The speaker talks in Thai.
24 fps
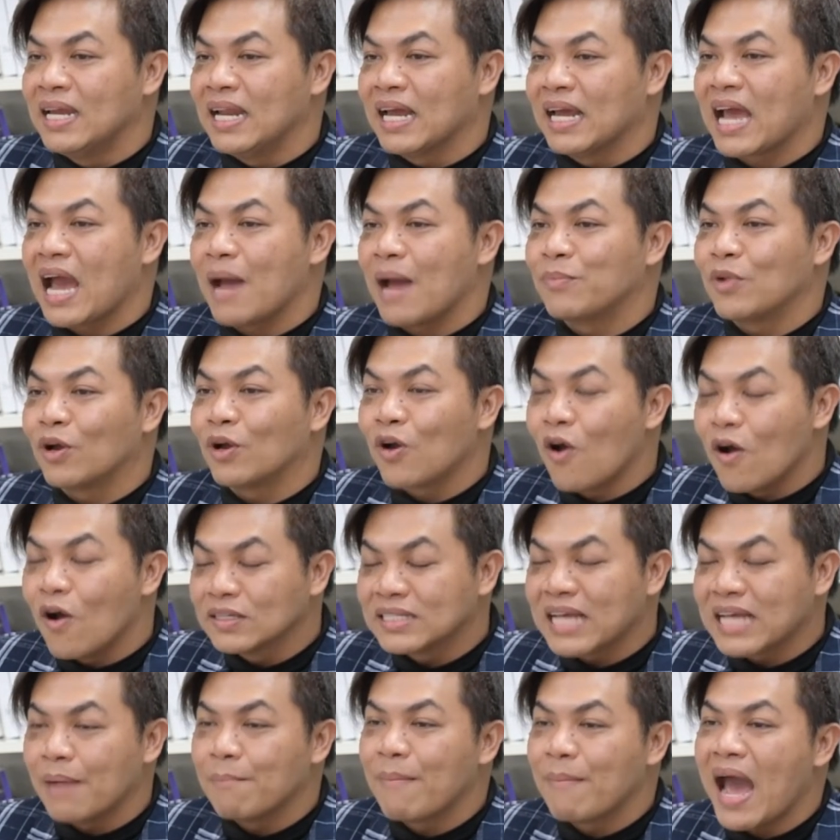นะครับน้อง
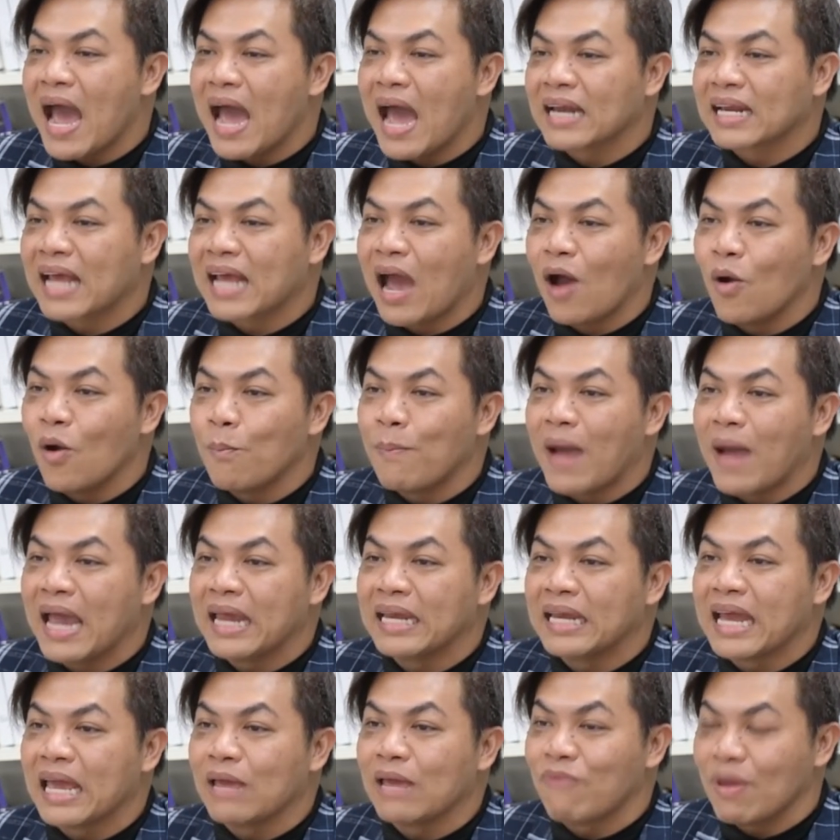ๆ สามารถเข้าไป
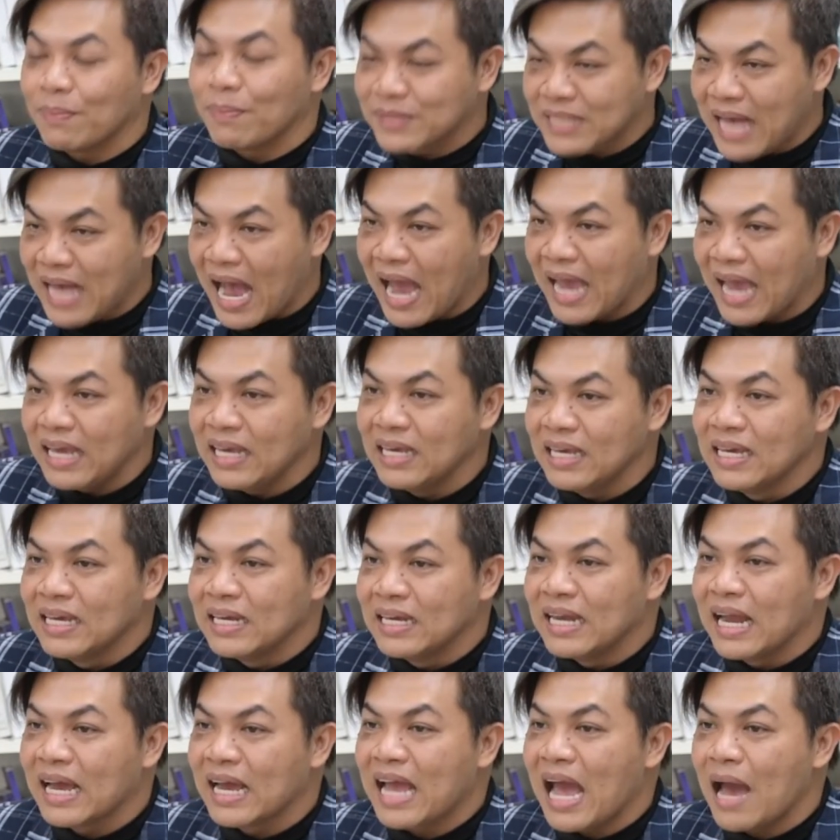ในเว็บไซต์
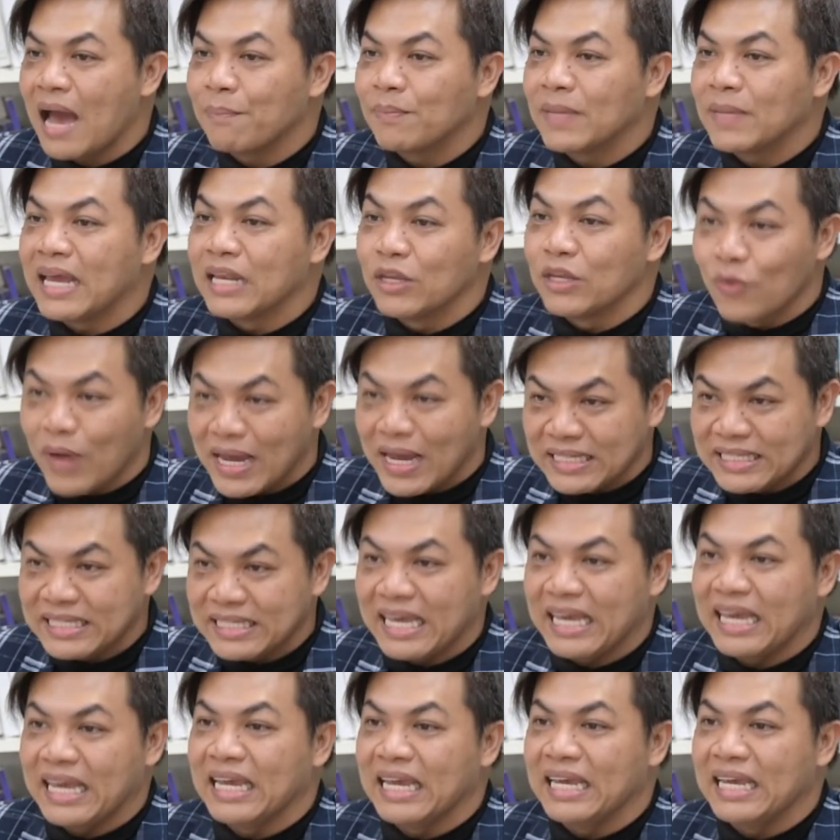นะครับ NUIC